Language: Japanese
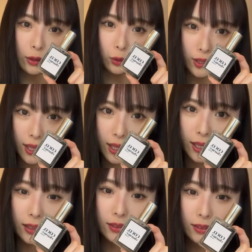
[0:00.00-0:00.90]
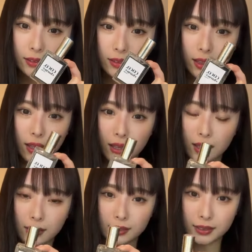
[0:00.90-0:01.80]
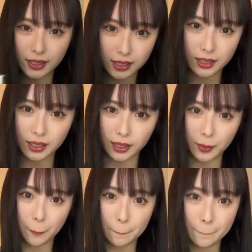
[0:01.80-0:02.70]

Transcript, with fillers: なのでぜひ